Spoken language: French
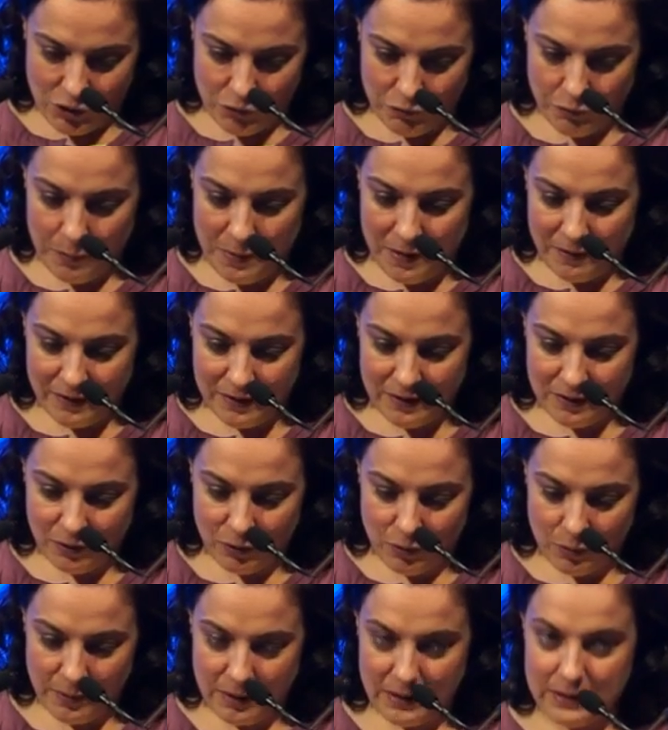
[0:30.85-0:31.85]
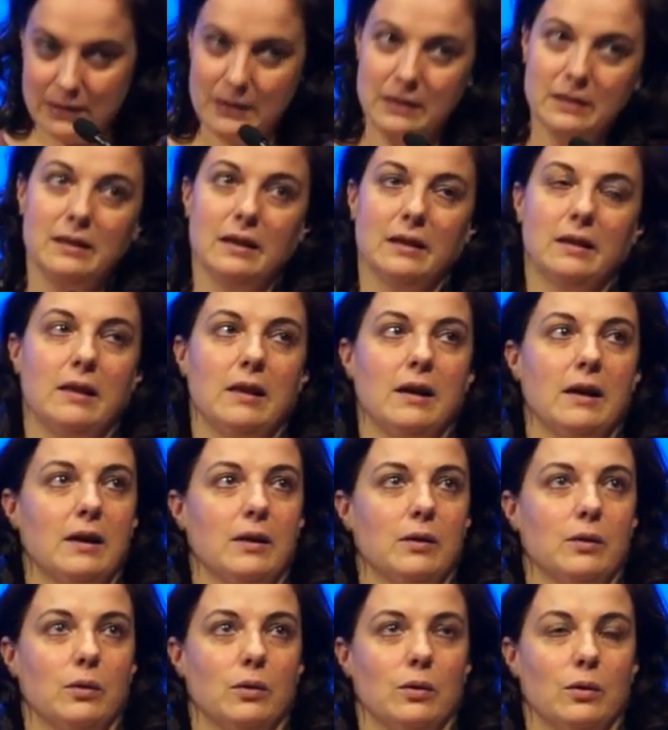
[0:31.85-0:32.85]
Vous m'avez remercié d'être
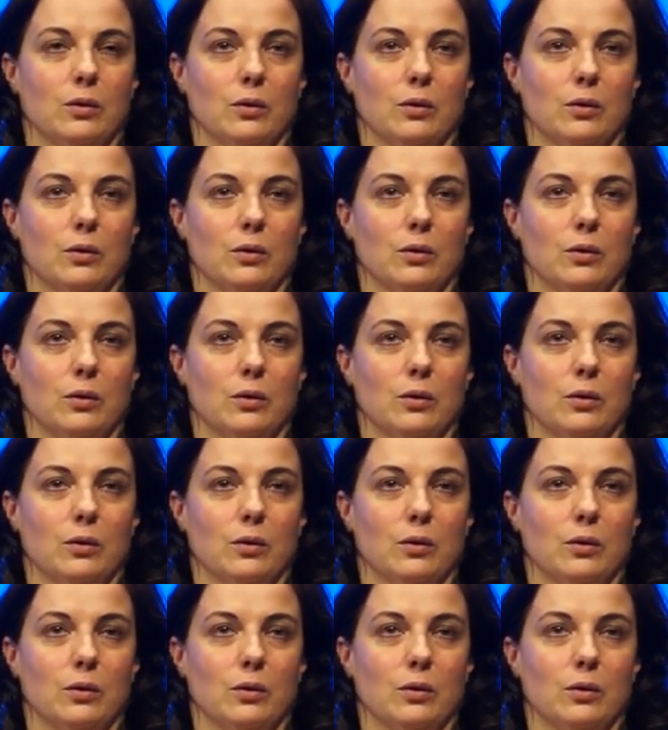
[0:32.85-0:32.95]
là